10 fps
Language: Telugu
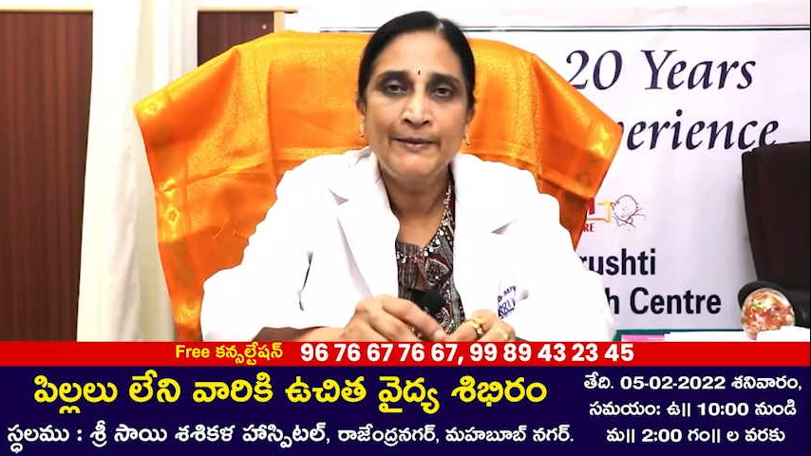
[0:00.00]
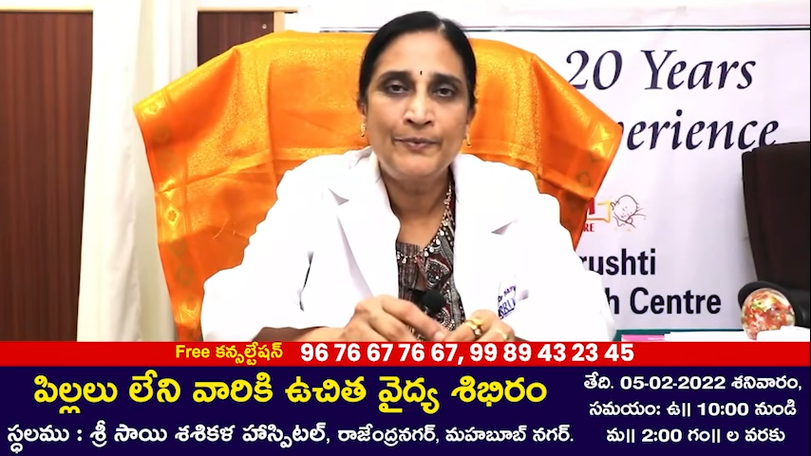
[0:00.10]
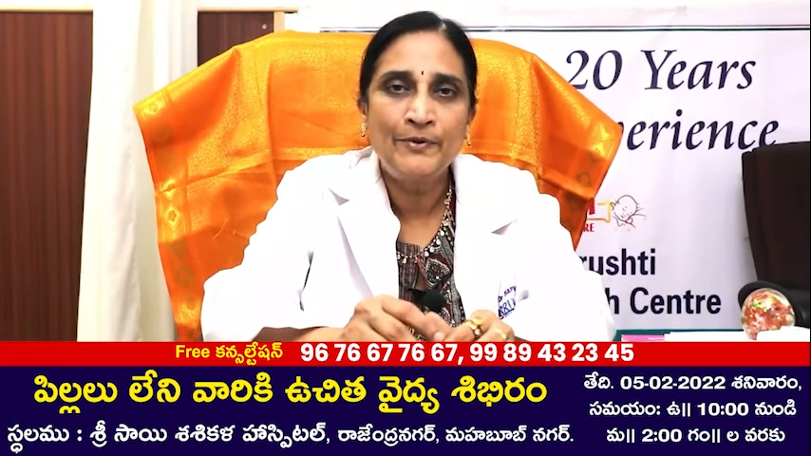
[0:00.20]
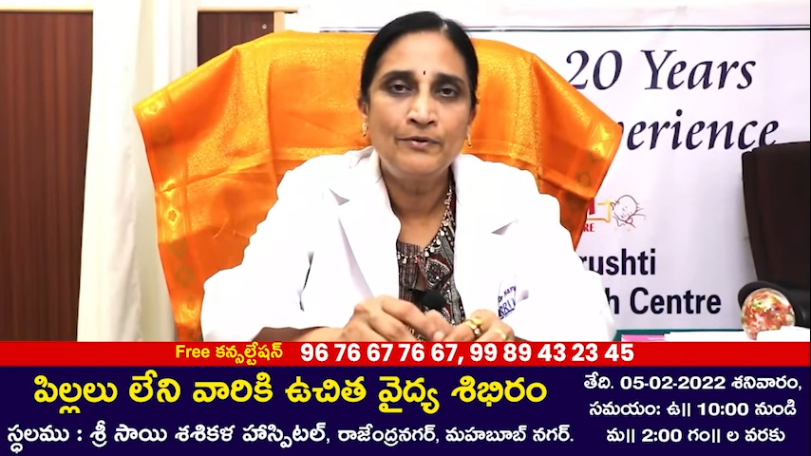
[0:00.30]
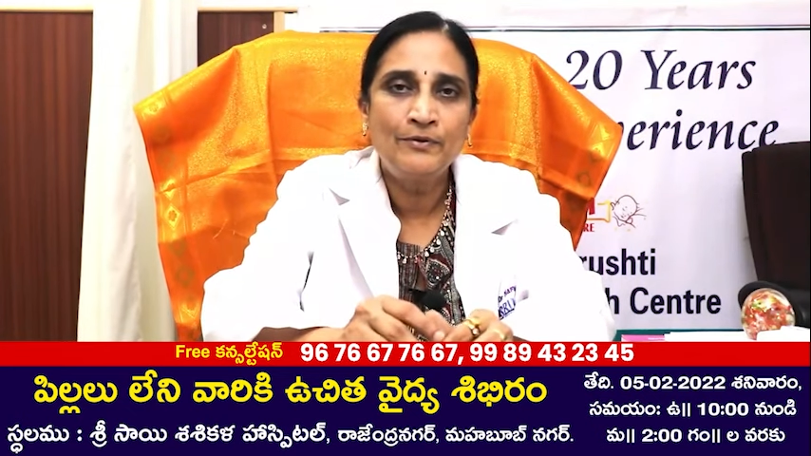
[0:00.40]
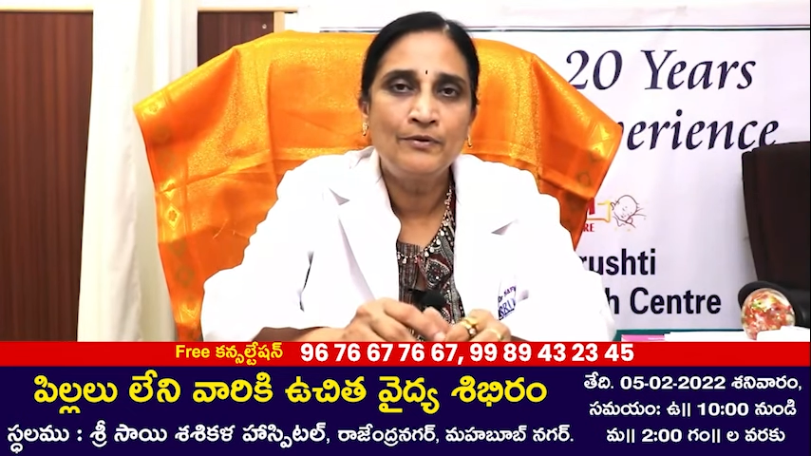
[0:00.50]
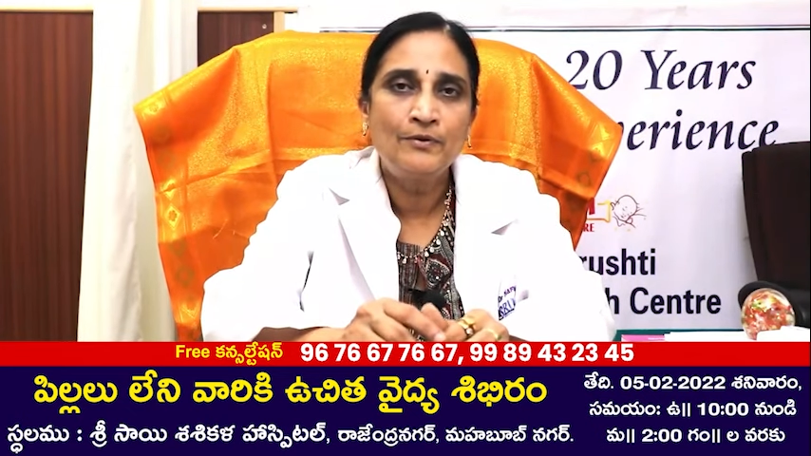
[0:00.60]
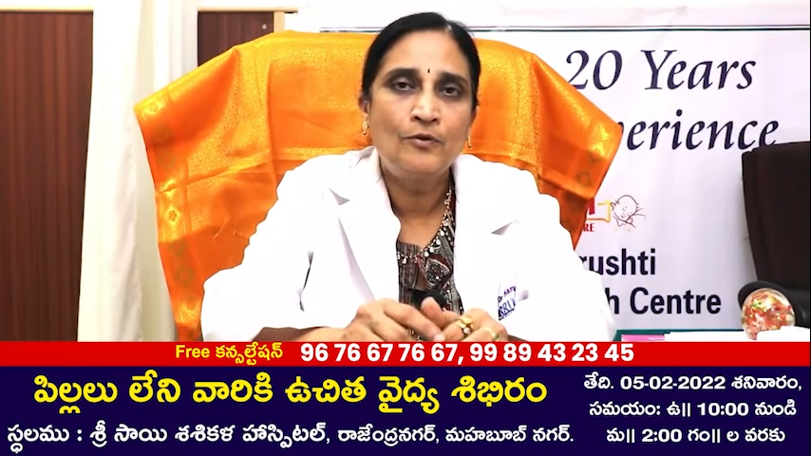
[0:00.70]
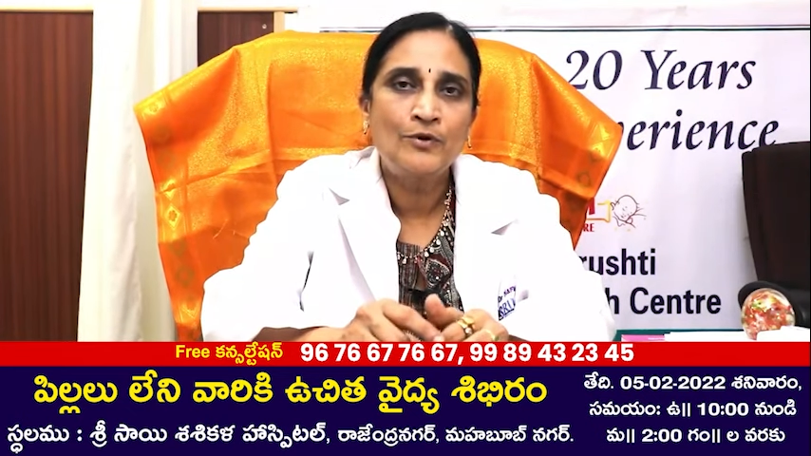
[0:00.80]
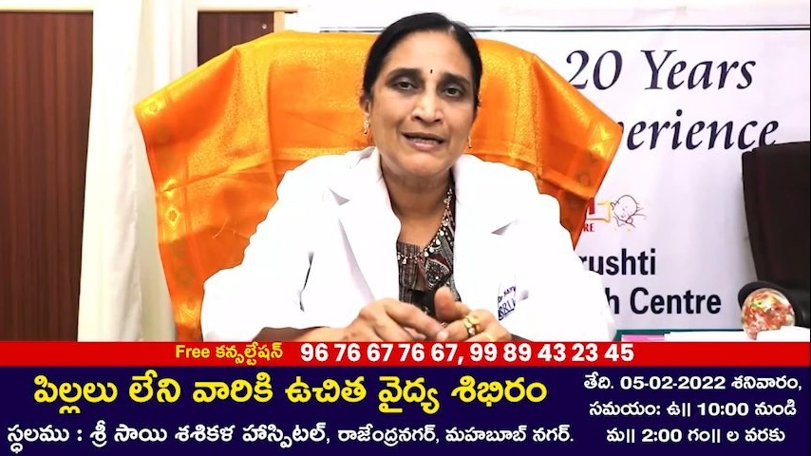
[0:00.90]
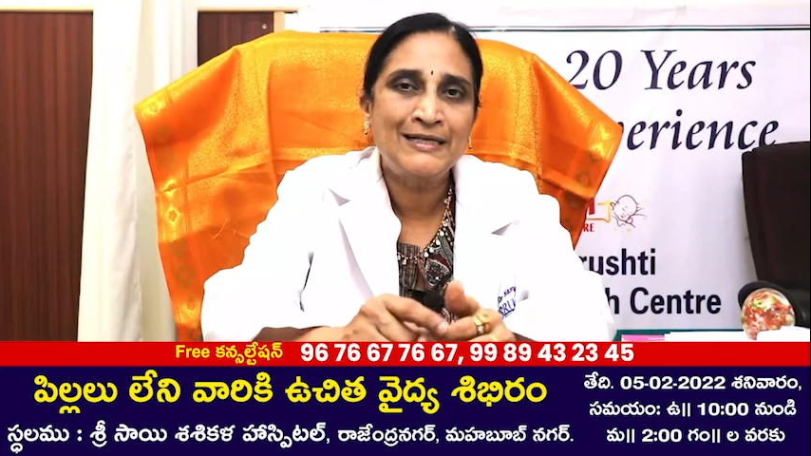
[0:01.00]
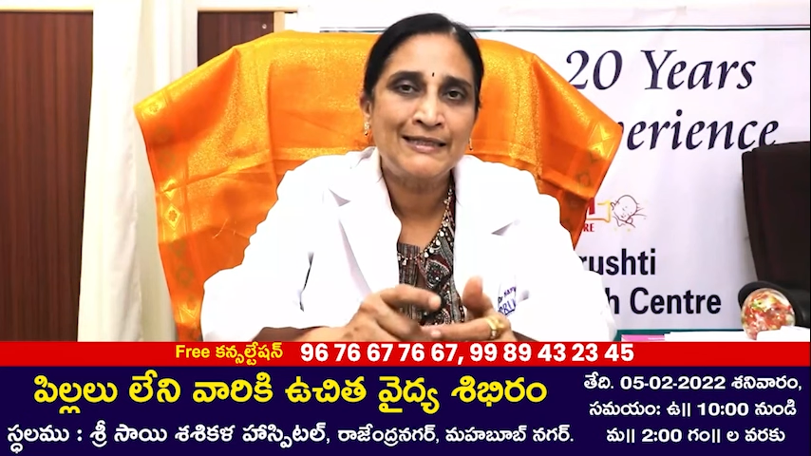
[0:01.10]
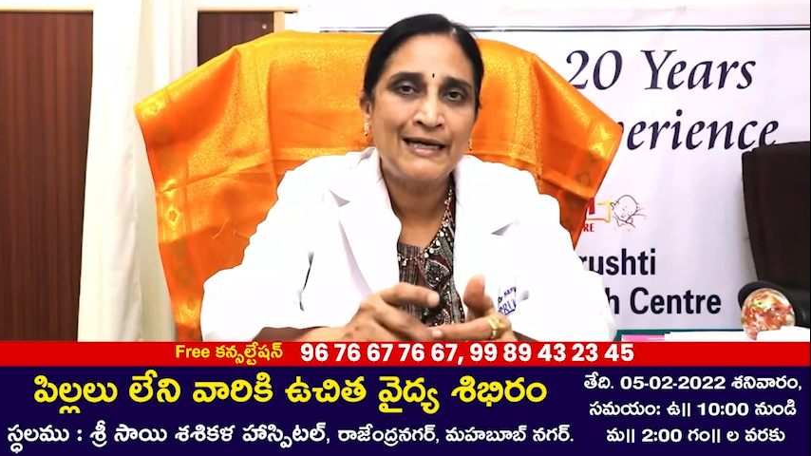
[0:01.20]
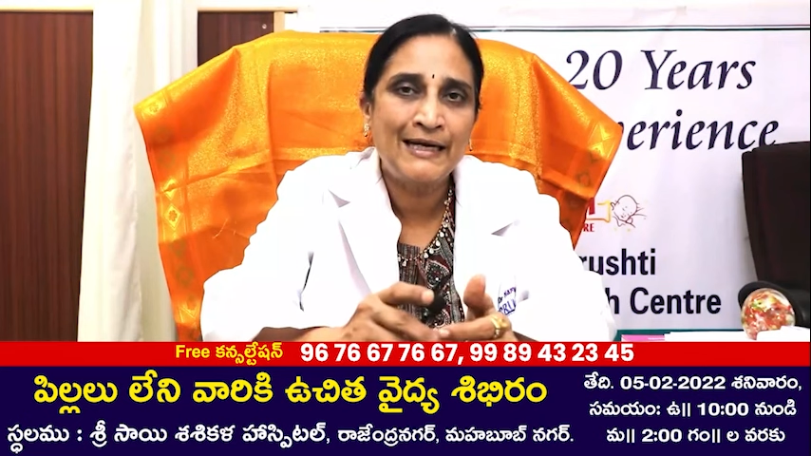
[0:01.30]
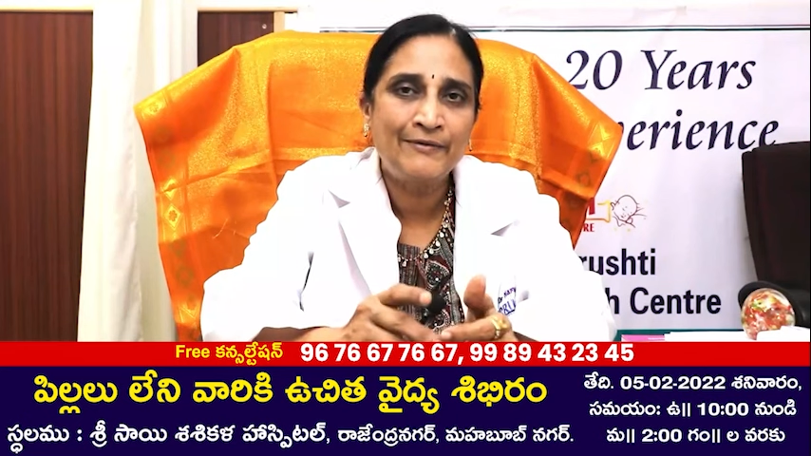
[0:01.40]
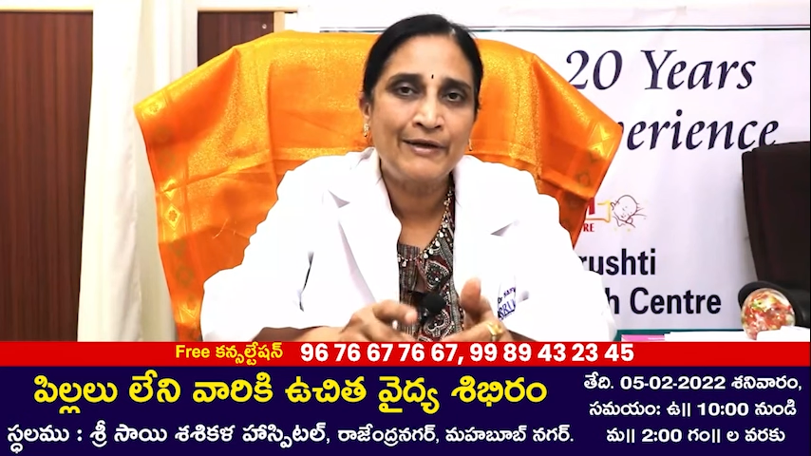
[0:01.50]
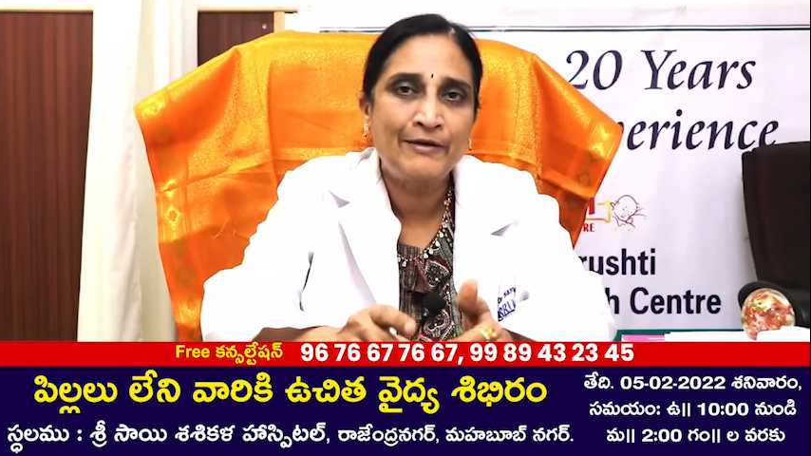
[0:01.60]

ఇప్పుడు హోటల్స్కి వెళ్ళడం